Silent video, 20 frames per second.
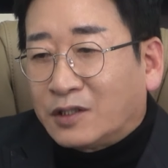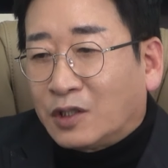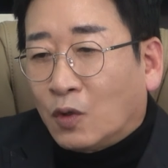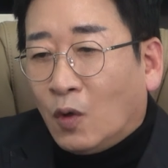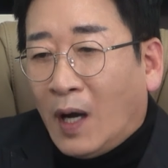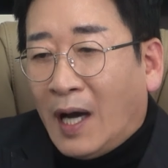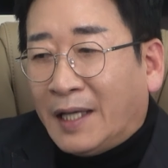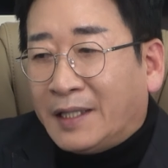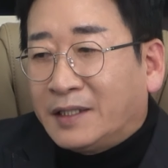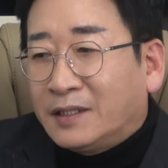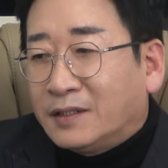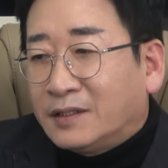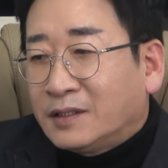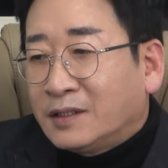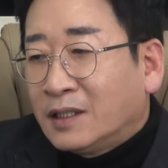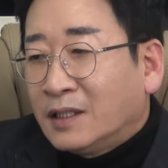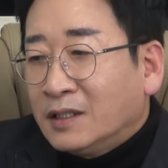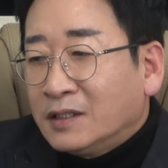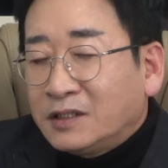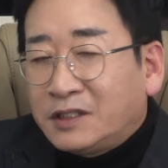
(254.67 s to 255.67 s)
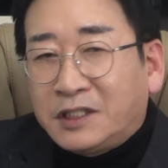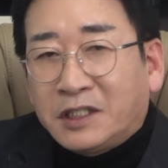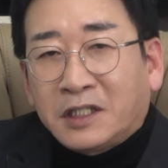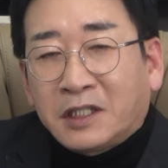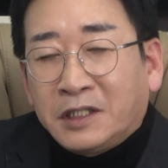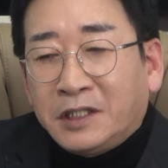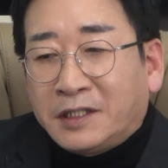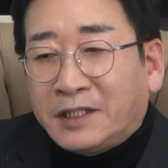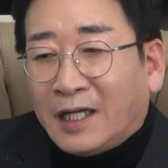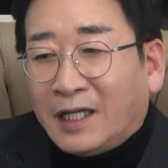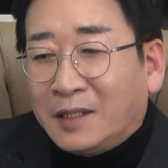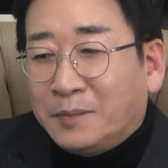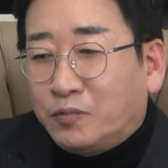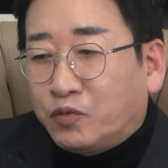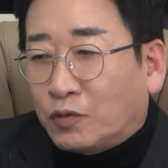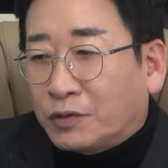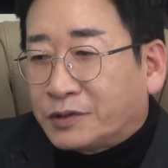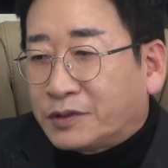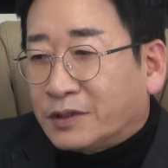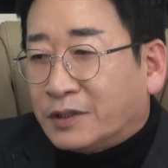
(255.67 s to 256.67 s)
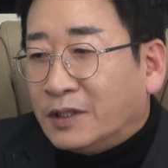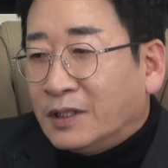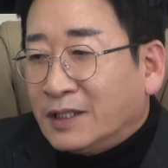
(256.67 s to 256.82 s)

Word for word: 그리고 할인은 시크릿 할인 플러스